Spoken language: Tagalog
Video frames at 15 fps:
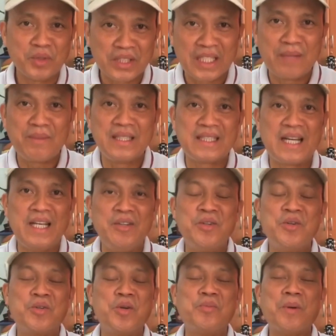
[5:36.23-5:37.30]
punta naman
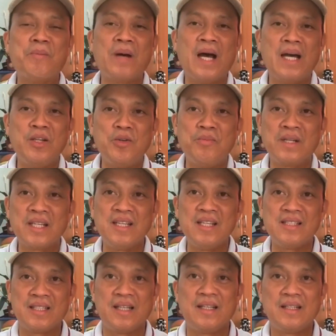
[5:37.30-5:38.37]
tayo kung paano maging
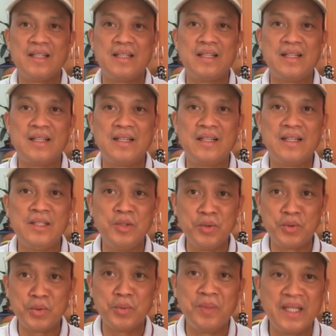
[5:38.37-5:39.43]
isang uh,
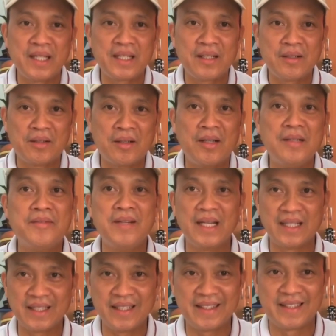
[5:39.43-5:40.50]
YouTuber or
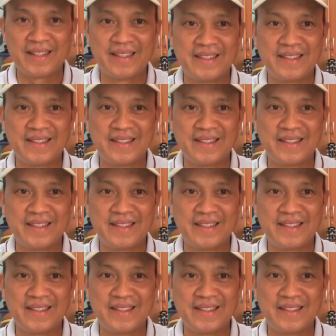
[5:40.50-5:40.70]
vlogger.